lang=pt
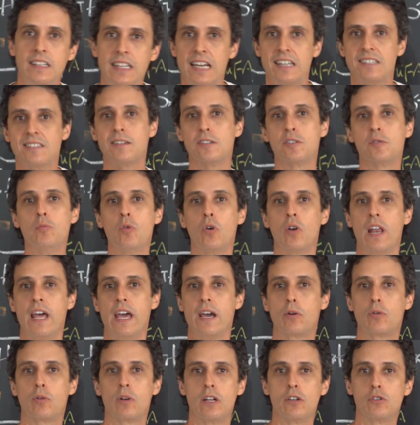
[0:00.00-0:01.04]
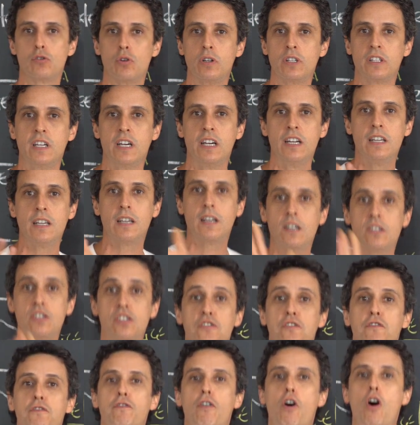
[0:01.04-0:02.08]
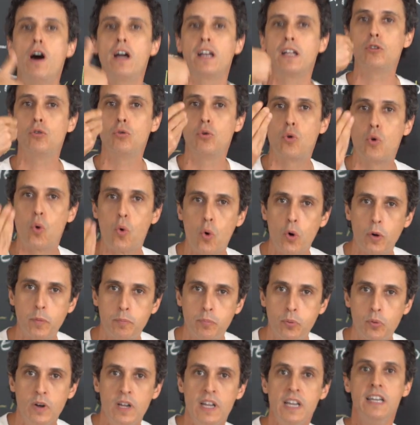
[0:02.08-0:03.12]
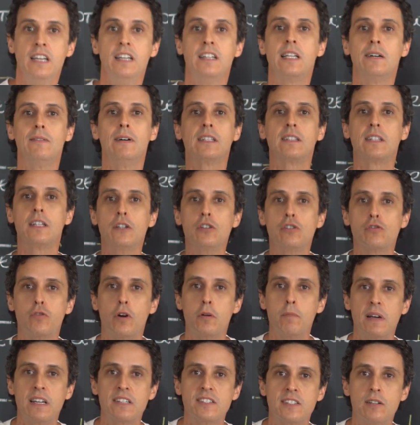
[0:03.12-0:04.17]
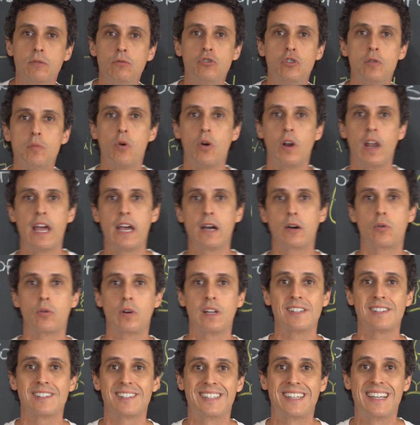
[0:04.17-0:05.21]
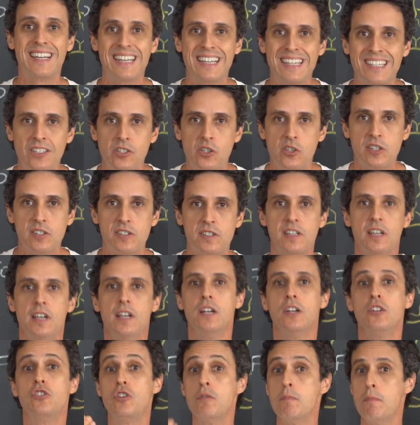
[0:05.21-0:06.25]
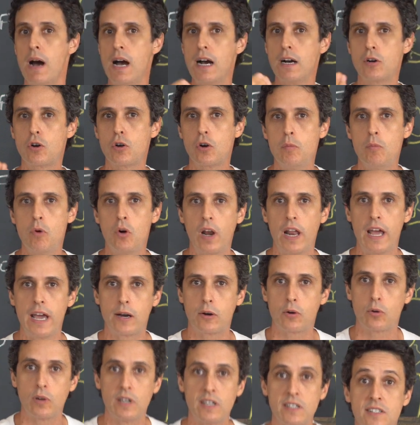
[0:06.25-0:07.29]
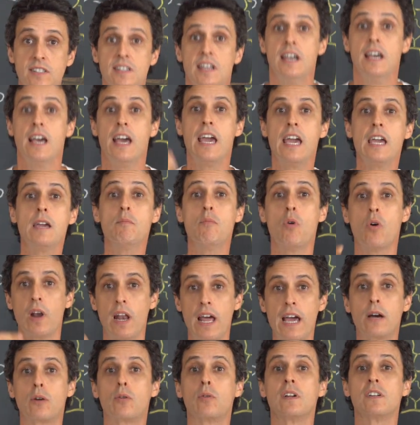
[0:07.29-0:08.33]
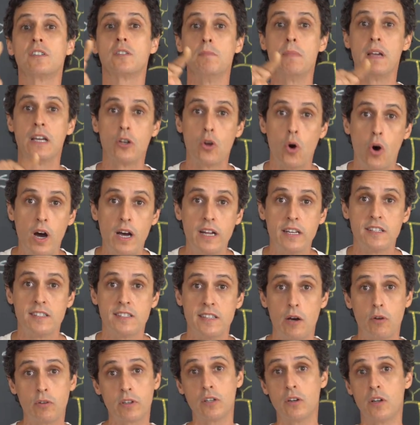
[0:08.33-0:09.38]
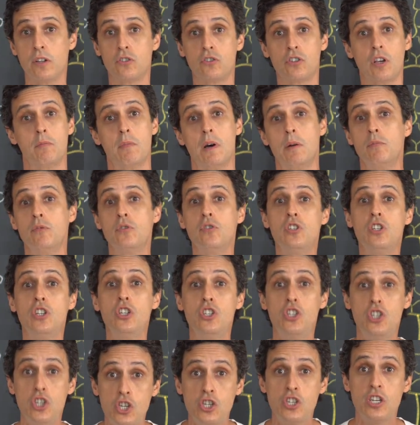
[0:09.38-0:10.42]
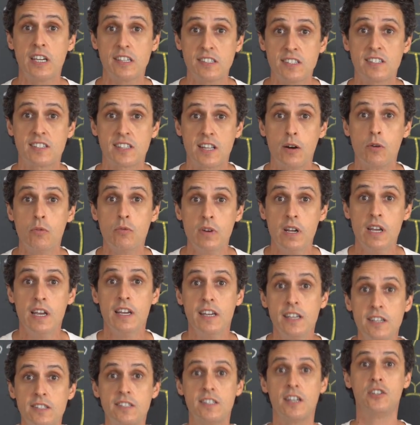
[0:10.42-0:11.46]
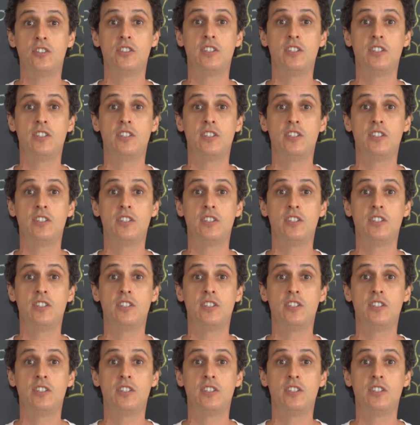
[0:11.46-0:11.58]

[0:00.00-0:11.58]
dessas moléculas orgânicas fora do corpo. Então, a transformação de moléculas grandes, de macromoléculas, em moléculas menores é o que nós chamamos de digestão. E se a